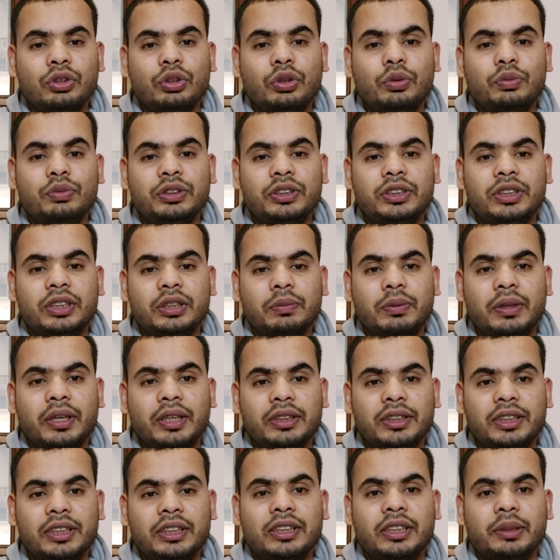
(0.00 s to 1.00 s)
অফিসে বা
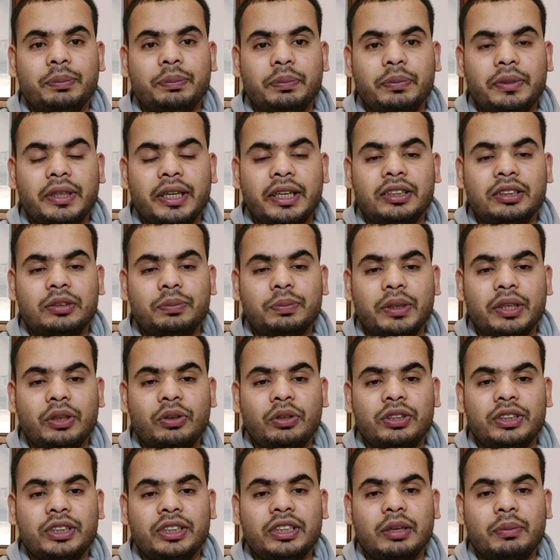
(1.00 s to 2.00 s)
যেটা ট্যাক্স পে করে
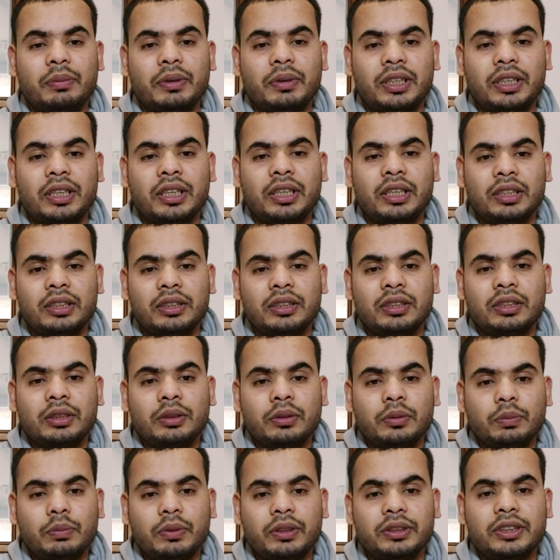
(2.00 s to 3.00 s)
যে নাম্বারটা
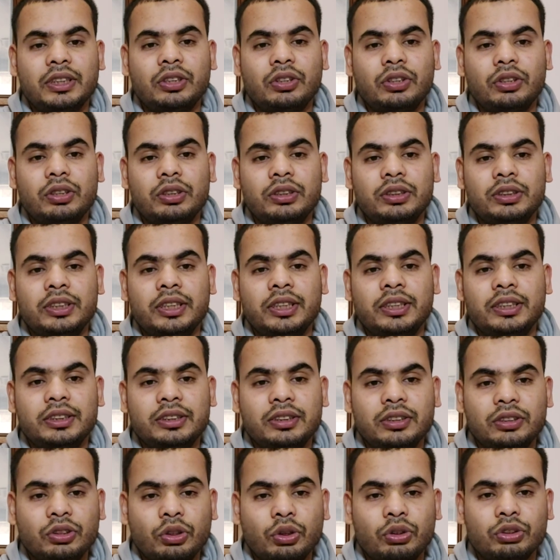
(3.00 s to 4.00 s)
বা যে যেই
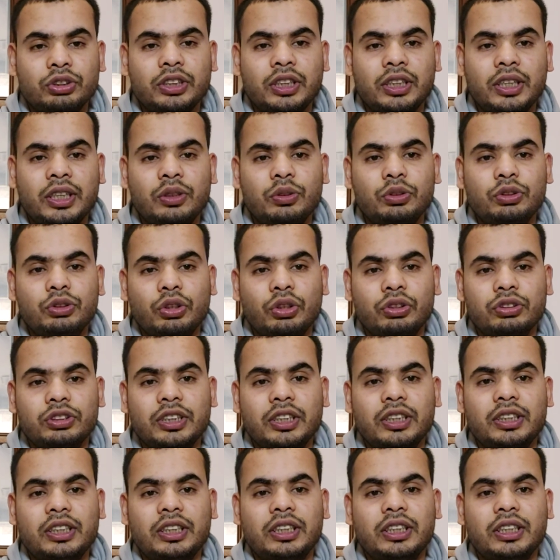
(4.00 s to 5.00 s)
সংস্থাটা ওই
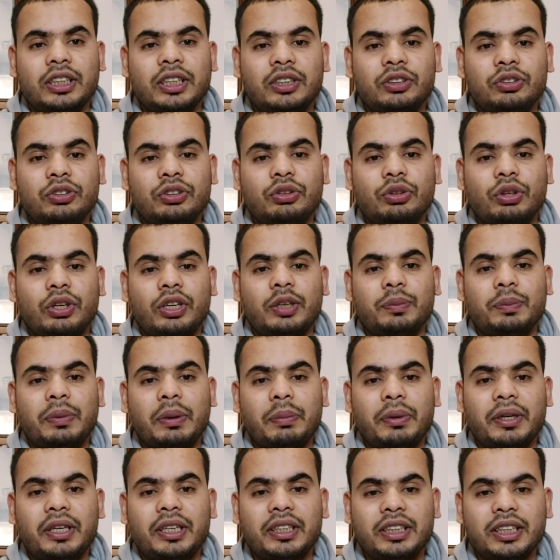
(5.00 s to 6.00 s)
সংস্থাতে গিয়ে যদি ওরা এই
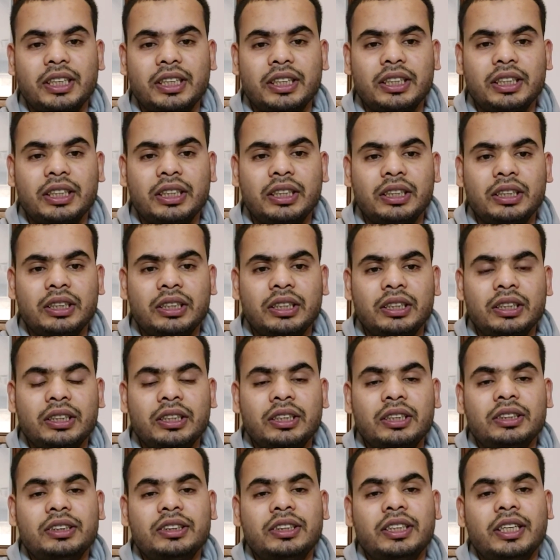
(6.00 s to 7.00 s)
পেপারটা দিয়ে দেয়
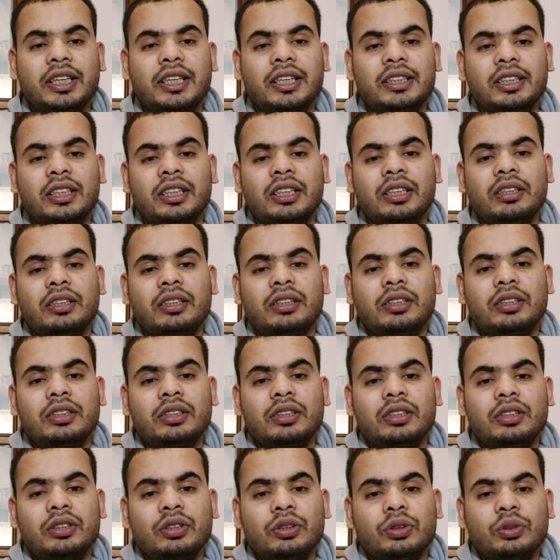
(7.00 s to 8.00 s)
সেক্ষেত্রে
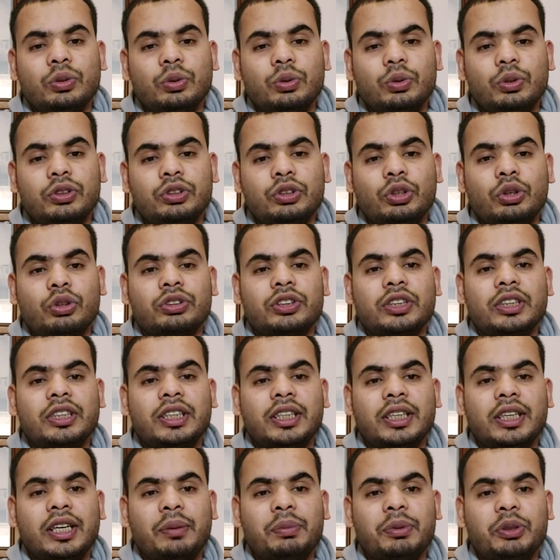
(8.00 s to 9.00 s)
ওই সংস্থা
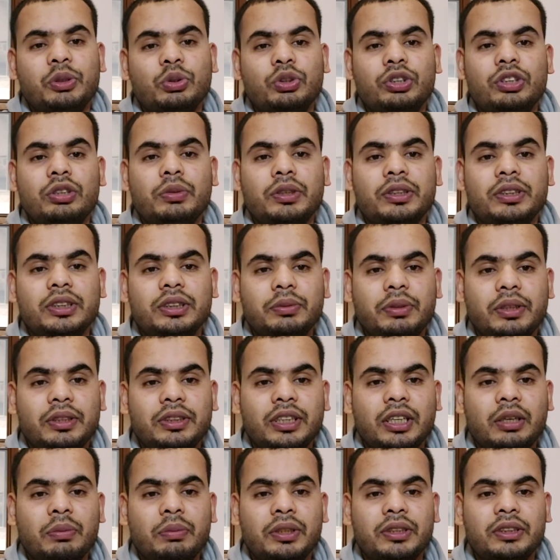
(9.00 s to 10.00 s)
থেকে আপনার দুই তিন মাসে বা
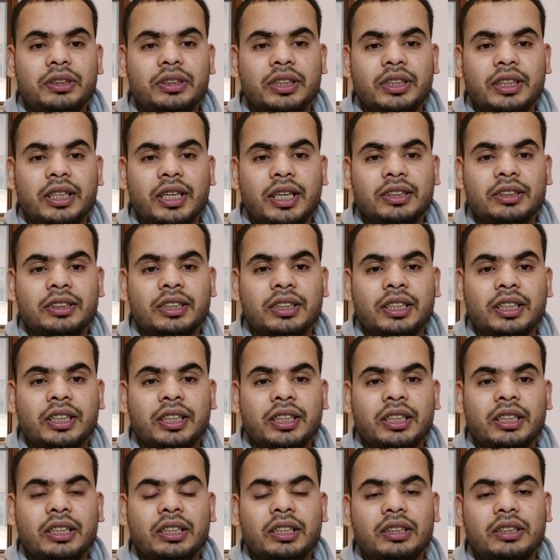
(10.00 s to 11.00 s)
চার মাস যে কাজ না থাকে
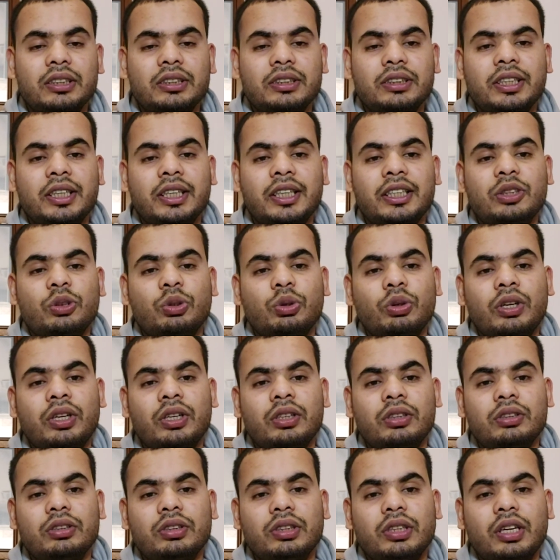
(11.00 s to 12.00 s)
সেক্ষেত্রে ওরা
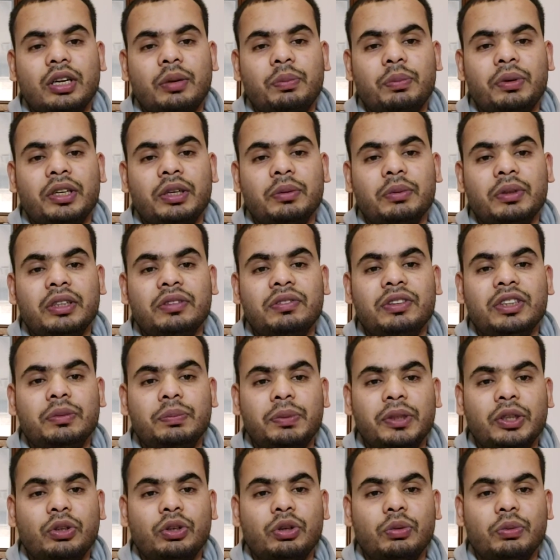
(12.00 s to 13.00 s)
আপনাকে বেনিফিট
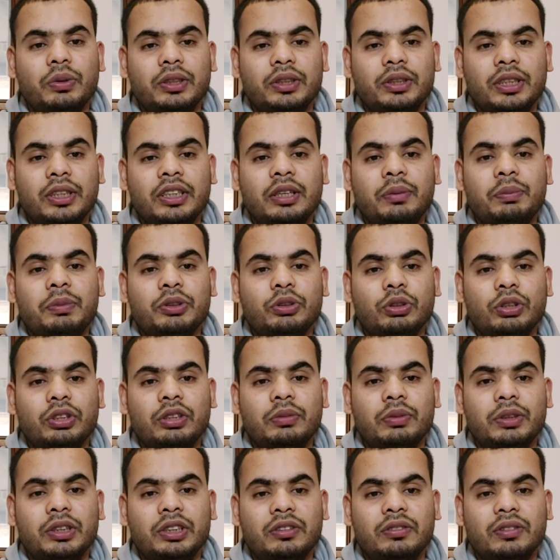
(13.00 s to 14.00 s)
পে করবে যাতে আপনি চলতে
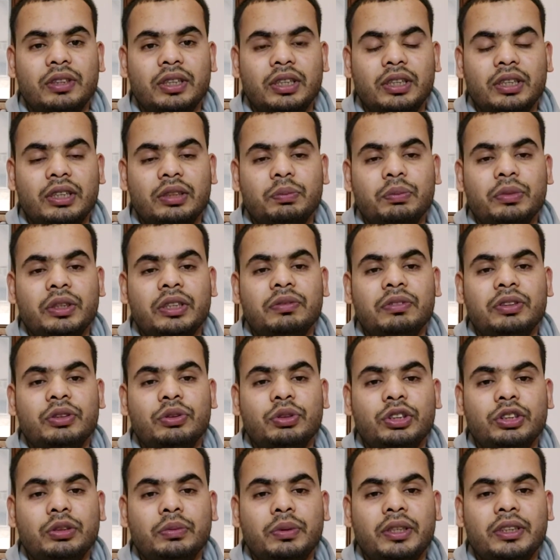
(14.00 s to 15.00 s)
ফিরতে পারেন বেনিফিট
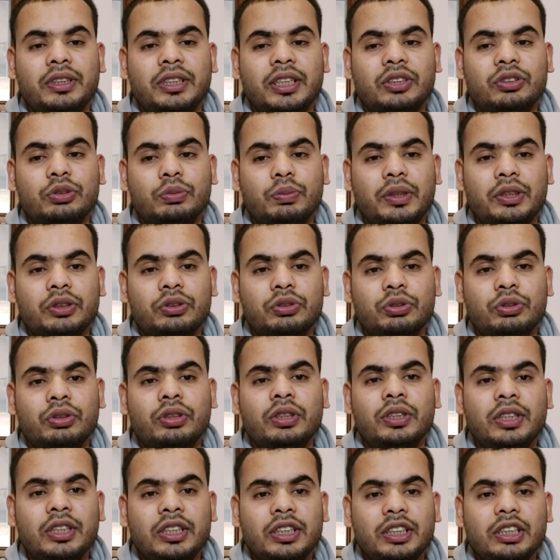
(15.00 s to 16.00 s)
হইতে পারে চারশো পাঁচশো
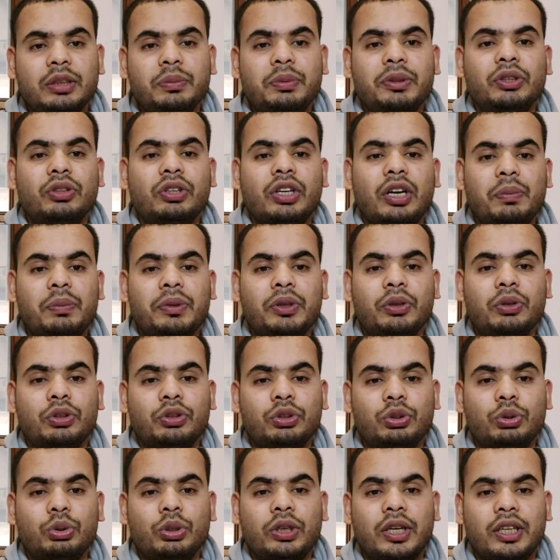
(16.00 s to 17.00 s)
ডিপেন্ড করে আপনি
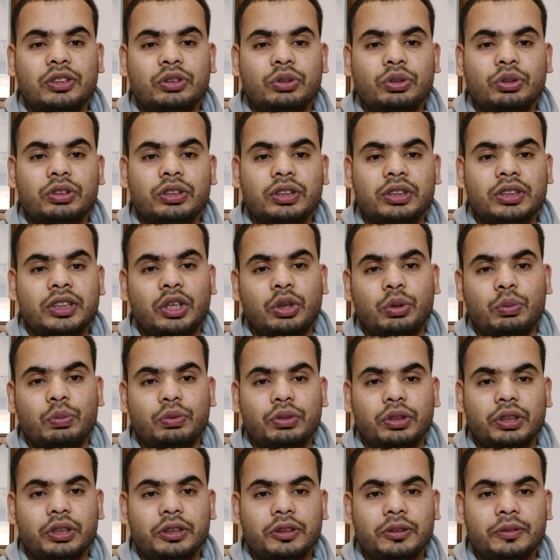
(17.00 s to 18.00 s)
কতটুকু কাজ করছেন তার
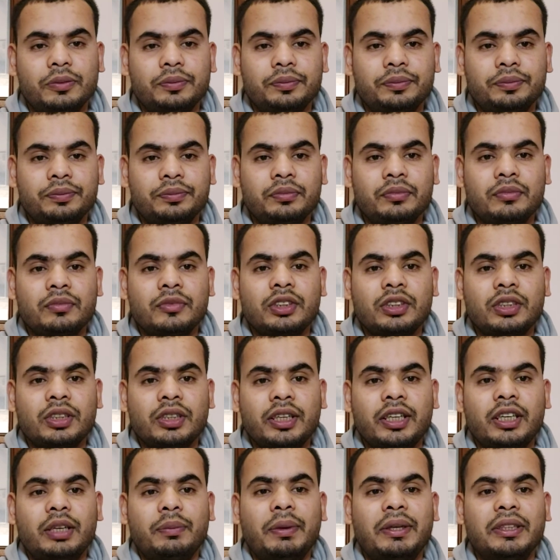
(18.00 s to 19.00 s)
উপরে
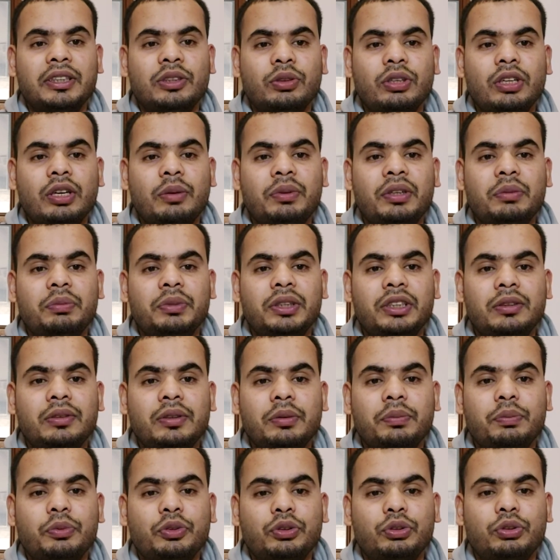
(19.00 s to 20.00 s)
এটা পাইতে হলে আপনার
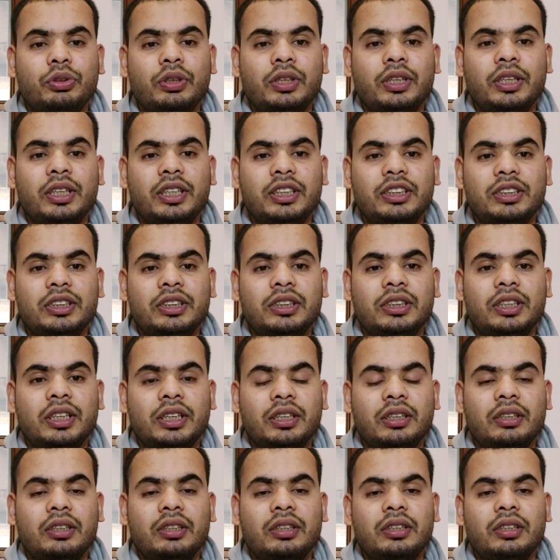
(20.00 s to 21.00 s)
মিনিমাম পর্তুগালের রেসিডেন্ট কার্ড